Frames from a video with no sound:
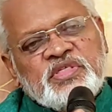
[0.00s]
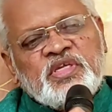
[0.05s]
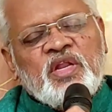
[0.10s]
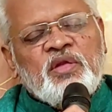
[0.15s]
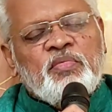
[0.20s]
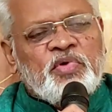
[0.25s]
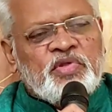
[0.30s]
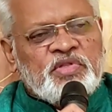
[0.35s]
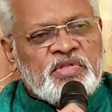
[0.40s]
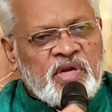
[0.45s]

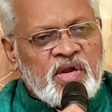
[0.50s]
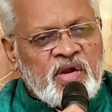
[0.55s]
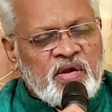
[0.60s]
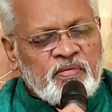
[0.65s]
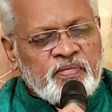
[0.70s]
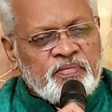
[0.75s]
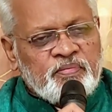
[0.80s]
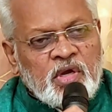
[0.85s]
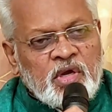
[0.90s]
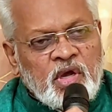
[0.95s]

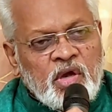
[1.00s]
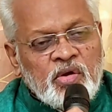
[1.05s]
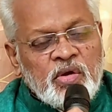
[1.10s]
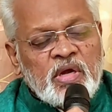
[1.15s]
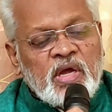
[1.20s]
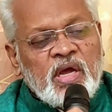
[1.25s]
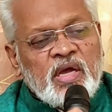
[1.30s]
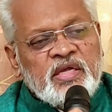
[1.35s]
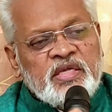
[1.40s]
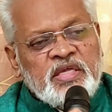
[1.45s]
తీసుకెళ్ళిపోతున్నాడు
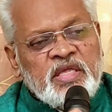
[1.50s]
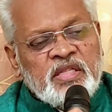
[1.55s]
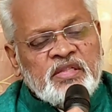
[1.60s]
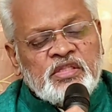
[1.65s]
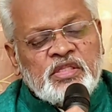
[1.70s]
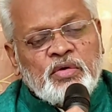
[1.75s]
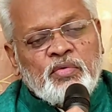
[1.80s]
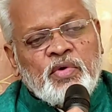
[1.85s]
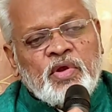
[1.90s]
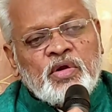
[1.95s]
కనుక
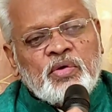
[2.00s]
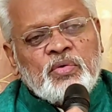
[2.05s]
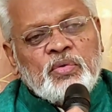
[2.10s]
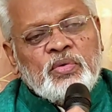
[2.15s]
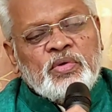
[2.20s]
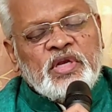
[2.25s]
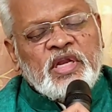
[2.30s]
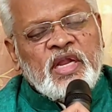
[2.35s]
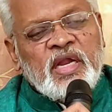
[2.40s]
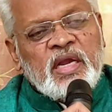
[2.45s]

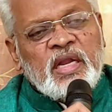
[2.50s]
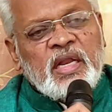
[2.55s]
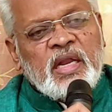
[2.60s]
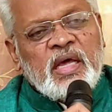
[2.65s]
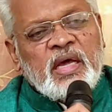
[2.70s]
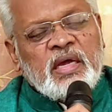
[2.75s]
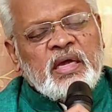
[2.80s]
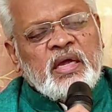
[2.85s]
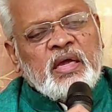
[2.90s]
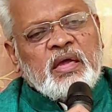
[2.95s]
ఇంతవరకు
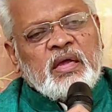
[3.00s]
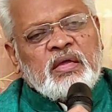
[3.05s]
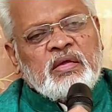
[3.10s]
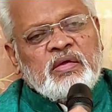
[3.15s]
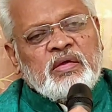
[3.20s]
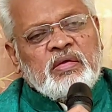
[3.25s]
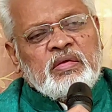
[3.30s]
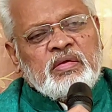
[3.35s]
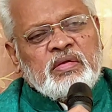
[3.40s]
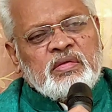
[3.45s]
నీడలాగా
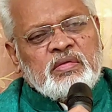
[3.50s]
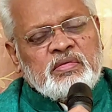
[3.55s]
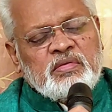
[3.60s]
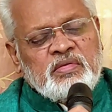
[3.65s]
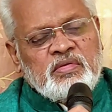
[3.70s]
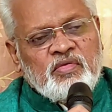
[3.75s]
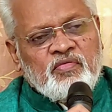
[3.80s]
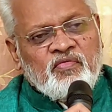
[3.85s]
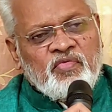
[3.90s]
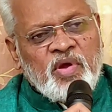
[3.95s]

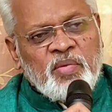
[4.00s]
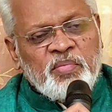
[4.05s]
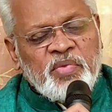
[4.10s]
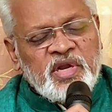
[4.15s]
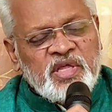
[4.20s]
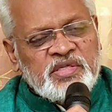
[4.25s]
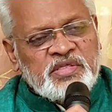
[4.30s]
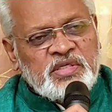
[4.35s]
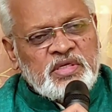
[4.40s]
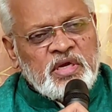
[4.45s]

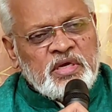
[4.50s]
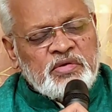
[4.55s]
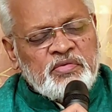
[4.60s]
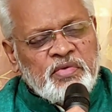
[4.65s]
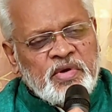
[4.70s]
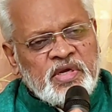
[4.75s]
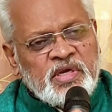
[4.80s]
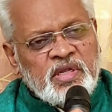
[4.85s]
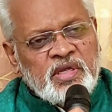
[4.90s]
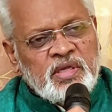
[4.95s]

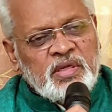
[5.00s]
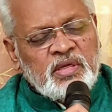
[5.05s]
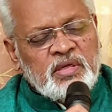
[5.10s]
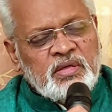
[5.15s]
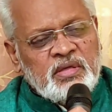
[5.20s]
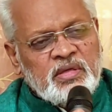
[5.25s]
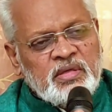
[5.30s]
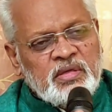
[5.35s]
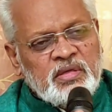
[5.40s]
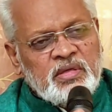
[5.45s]
వెంబడించినటువంటి
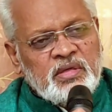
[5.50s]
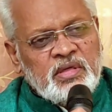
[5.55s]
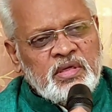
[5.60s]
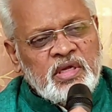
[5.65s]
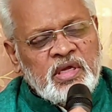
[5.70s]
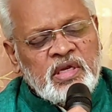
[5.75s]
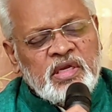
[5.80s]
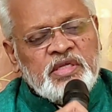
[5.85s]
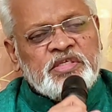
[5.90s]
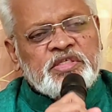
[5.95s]

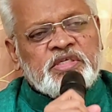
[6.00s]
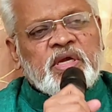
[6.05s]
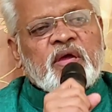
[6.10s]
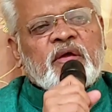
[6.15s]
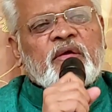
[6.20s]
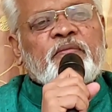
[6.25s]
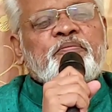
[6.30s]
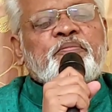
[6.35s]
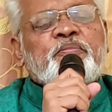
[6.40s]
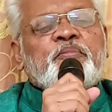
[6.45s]
ఏలిష
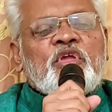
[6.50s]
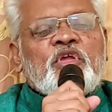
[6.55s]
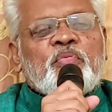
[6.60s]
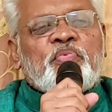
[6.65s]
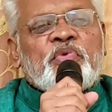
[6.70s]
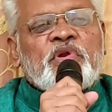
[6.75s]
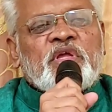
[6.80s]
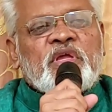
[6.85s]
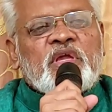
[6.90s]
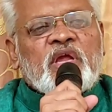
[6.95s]

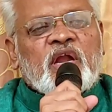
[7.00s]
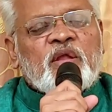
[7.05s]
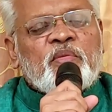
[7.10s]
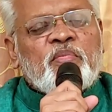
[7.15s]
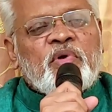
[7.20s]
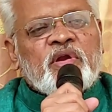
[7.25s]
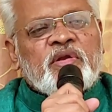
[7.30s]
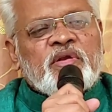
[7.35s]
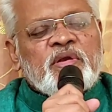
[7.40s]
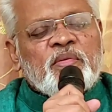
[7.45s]
ఇప్పుడు ఈ
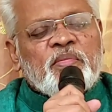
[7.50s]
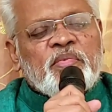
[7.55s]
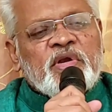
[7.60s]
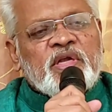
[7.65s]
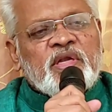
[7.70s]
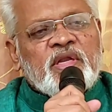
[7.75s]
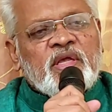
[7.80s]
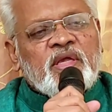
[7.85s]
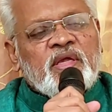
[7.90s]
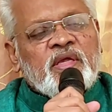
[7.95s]
ఎడబాటును
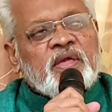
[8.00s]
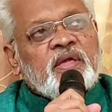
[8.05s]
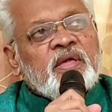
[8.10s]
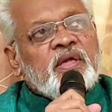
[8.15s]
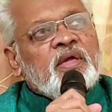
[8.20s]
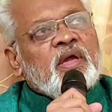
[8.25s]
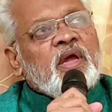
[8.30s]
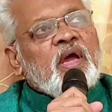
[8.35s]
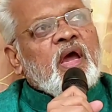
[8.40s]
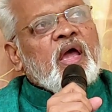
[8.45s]
బట్టి
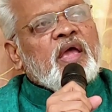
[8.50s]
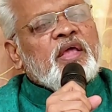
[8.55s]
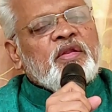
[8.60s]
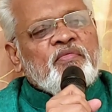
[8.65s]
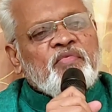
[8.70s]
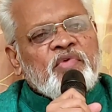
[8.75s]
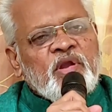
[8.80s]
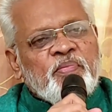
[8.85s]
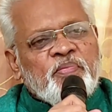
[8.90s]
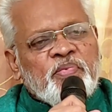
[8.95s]

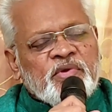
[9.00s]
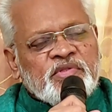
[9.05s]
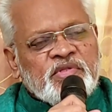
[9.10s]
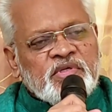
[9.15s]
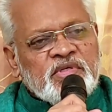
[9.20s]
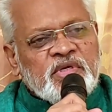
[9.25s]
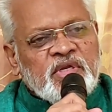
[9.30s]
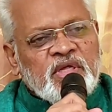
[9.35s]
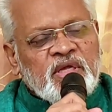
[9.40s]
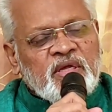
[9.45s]
ఆయన
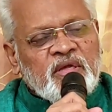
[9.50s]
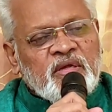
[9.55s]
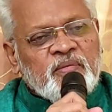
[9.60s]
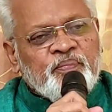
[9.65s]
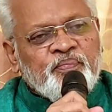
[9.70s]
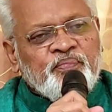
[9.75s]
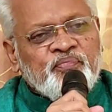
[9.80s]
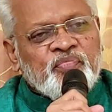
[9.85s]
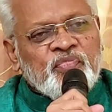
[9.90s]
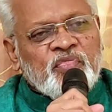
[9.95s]
వెళ్ళిపోతుంటే
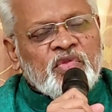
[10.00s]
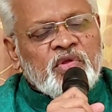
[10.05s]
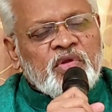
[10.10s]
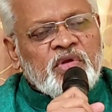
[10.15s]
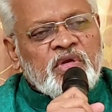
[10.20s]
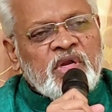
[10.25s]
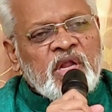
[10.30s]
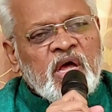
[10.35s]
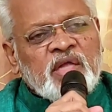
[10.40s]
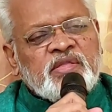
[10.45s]

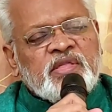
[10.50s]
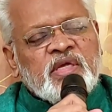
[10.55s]
నా